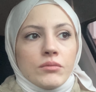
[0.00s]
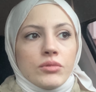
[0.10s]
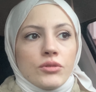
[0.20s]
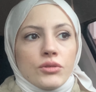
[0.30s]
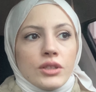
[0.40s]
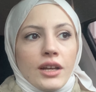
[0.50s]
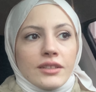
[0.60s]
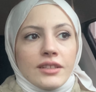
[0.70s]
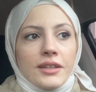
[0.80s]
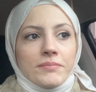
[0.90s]
Bu
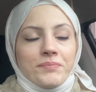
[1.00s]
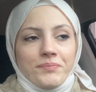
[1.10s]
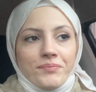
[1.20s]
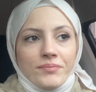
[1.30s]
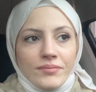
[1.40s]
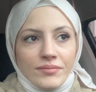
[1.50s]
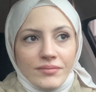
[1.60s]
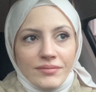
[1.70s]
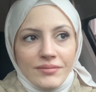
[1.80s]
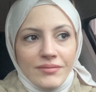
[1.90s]
yüzden de
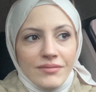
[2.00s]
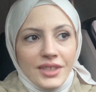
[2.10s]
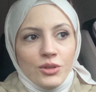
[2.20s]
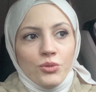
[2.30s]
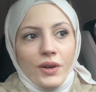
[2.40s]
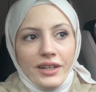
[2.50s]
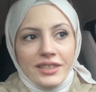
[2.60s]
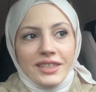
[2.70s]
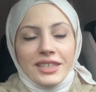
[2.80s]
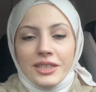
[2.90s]

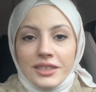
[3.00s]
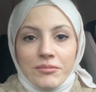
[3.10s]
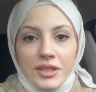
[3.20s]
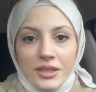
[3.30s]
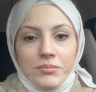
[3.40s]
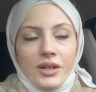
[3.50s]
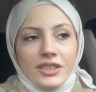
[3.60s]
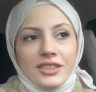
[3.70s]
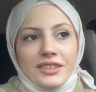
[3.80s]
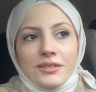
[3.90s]
üniversiteye ilk, ilk
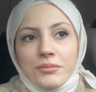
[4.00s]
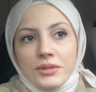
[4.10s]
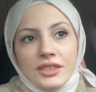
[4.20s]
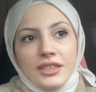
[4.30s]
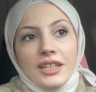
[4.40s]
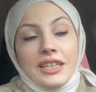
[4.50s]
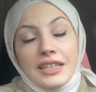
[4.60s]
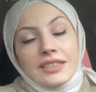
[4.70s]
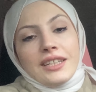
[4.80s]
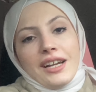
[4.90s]
başladığımızda,
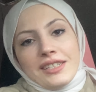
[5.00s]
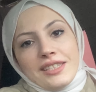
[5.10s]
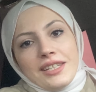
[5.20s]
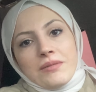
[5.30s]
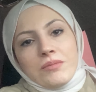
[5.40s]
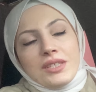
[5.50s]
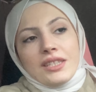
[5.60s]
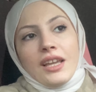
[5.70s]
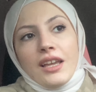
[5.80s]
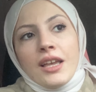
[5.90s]
ilk
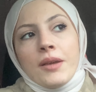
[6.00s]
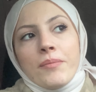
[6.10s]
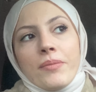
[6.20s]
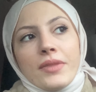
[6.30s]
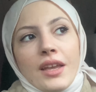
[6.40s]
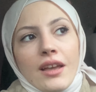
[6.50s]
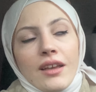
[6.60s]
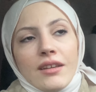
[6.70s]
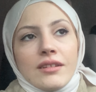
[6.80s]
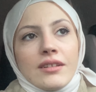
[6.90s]
derslerimizde
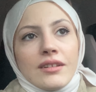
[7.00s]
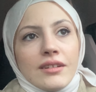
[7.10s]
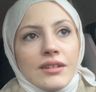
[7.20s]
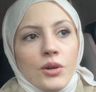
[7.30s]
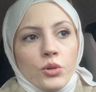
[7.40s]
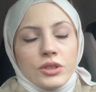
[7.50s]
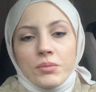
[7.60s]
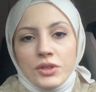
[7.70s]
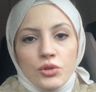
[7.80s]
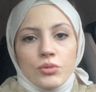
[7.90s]
e, hoca
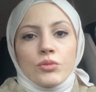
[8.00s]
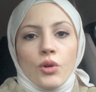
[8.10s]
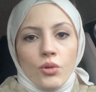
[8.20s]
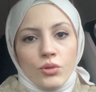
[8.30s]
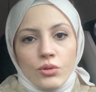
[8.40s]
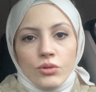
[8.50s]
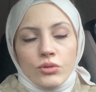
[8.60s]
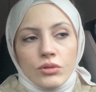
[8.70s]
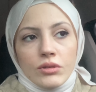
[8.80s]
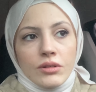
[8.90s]
bir cümle
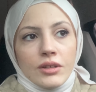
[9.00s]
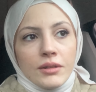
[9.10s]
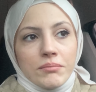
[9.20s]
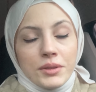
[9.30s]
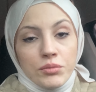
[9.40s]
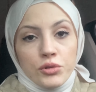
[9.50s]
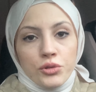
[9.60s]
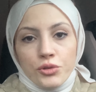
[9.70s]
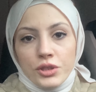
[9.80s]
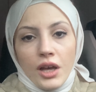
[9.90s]
okurdu bir
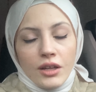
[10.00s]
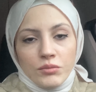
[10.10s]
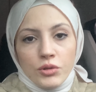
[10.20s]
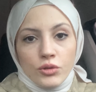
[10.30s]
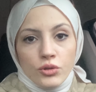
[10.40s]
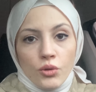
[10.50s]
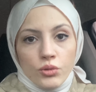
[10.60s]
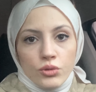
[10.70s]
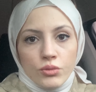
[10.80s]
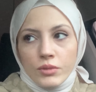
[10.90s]
buçuk saat boyunca
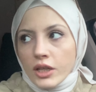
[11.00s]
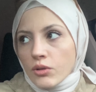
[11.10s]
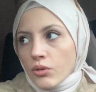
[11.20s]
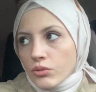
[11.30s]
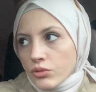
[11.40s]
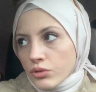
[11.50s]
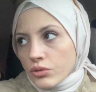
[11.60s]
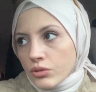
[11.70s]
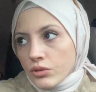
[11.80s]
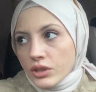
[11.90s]
o cümleyi
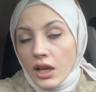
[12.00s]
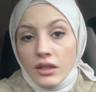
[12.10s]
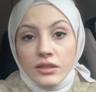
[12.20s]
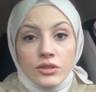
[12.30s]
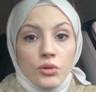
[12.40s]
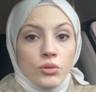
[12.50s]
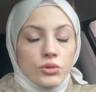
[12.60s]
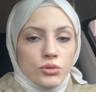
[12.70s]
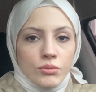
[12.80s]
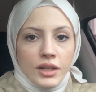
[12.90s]
konuşurdu. Sadece o
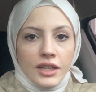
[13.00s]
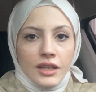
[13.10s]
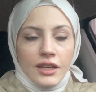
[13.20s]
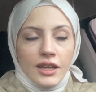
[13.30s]
cümleyi